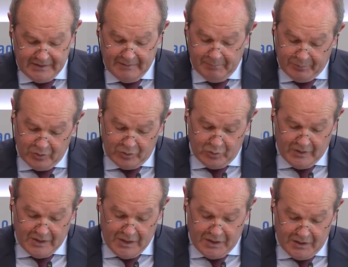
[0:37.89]
y en pro de
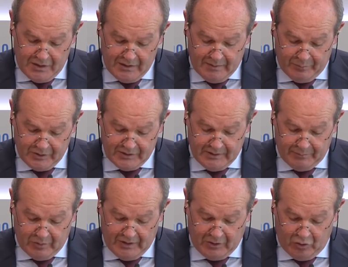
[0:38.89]
una decidida apuesta
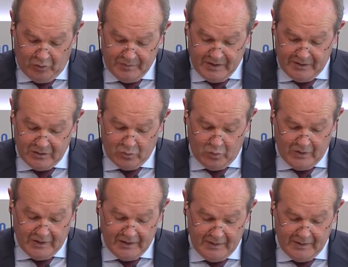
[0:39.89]
por la economía circular,